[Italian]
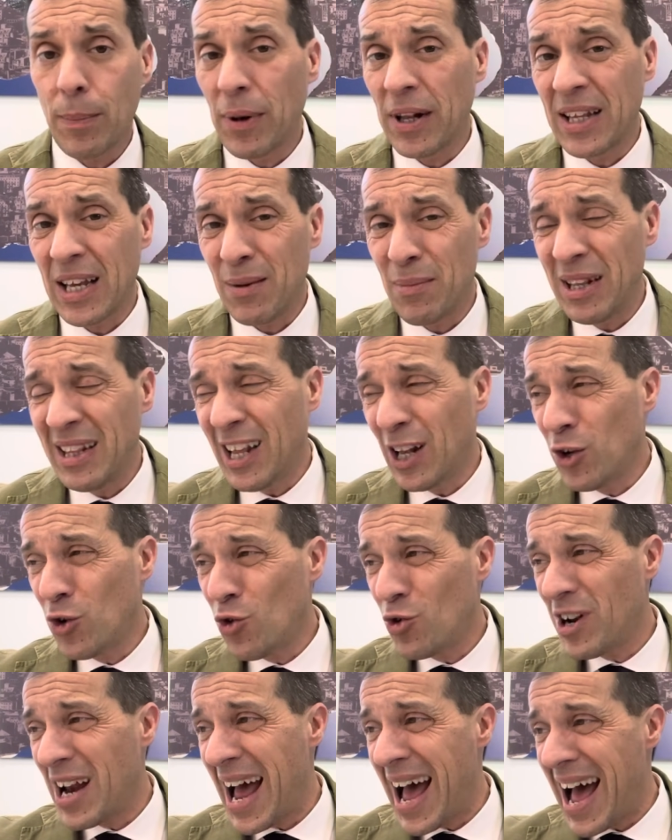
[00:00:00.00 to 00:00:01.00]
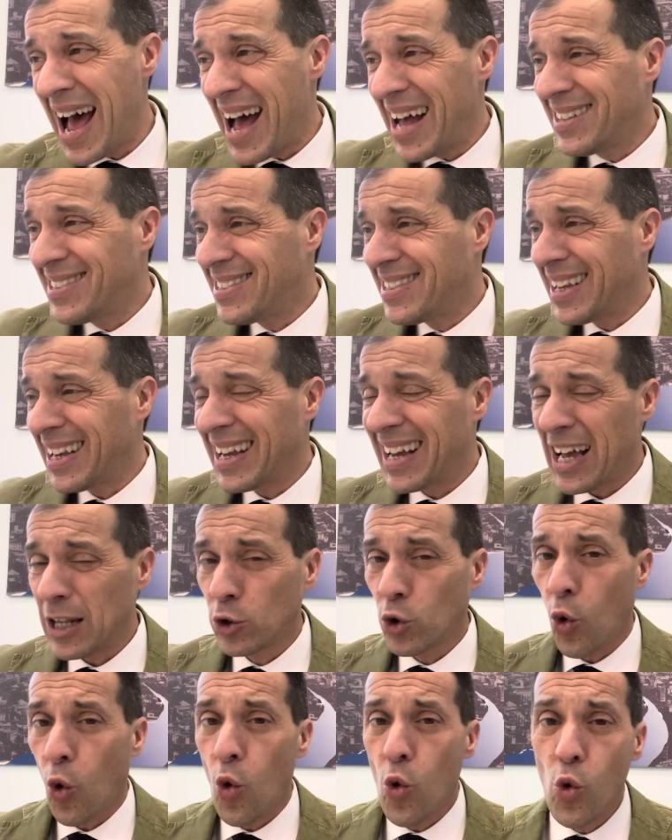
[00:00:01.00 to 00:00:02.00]
praticamente non ha
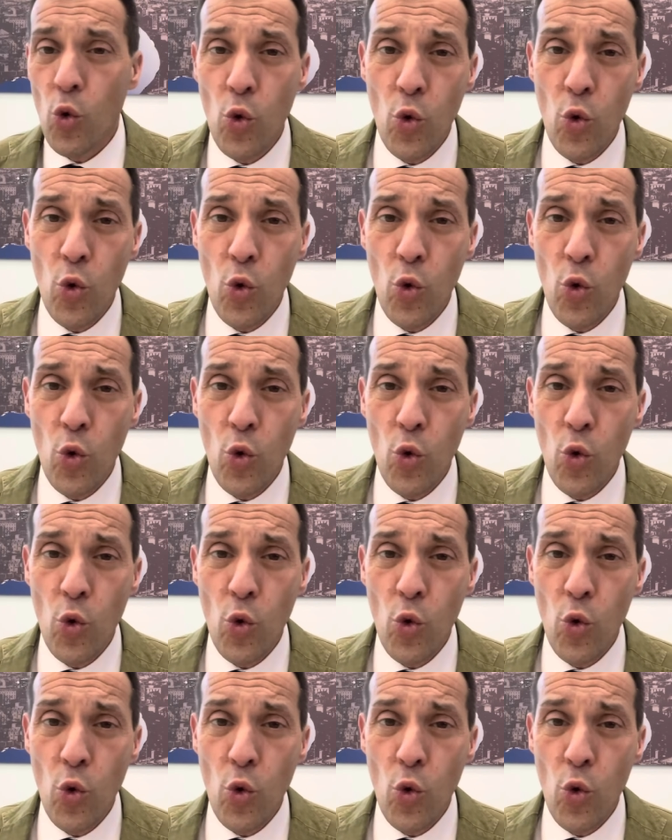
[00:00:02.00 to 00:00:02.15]
azzeccato